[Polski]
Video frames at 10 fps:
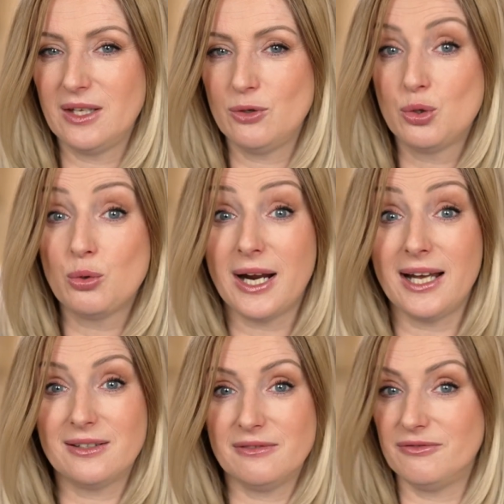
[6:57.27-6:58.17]

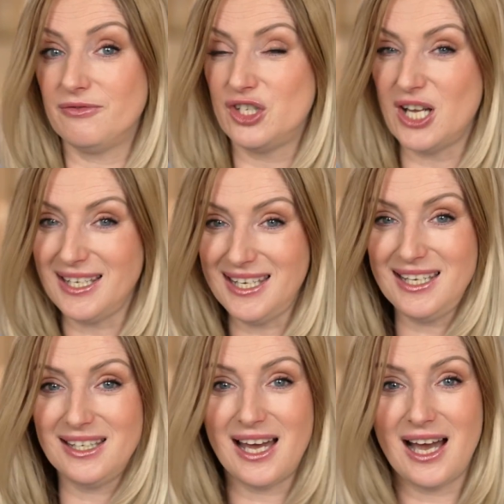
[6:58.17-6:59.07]
dziurek w
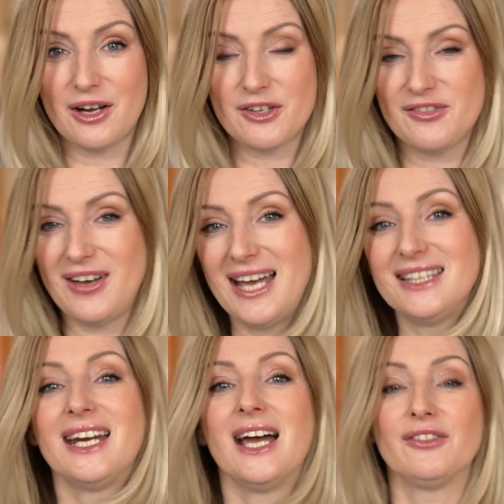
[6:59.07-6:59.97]
dzianinach,
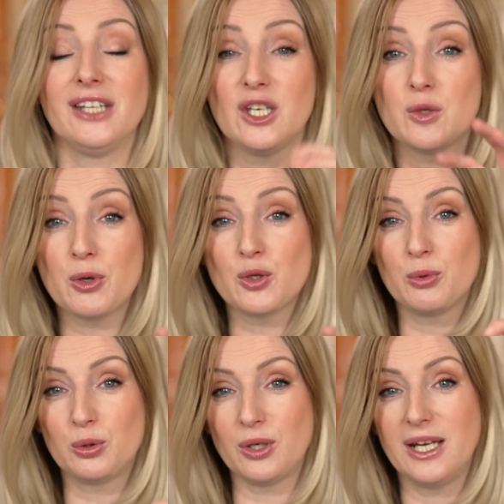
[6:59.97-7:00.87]
swetrach, w taki sposób,
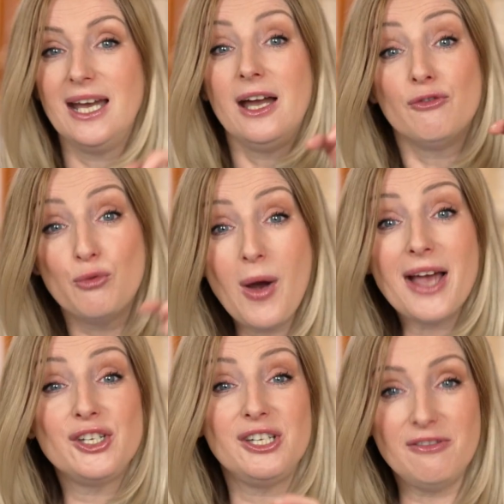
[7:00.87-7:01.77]
który
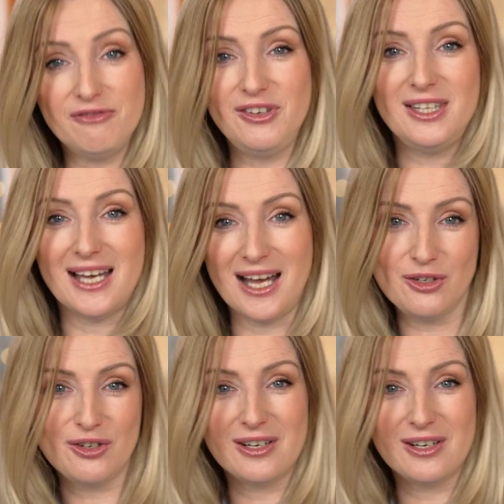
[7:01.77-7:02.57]
właśnie widać,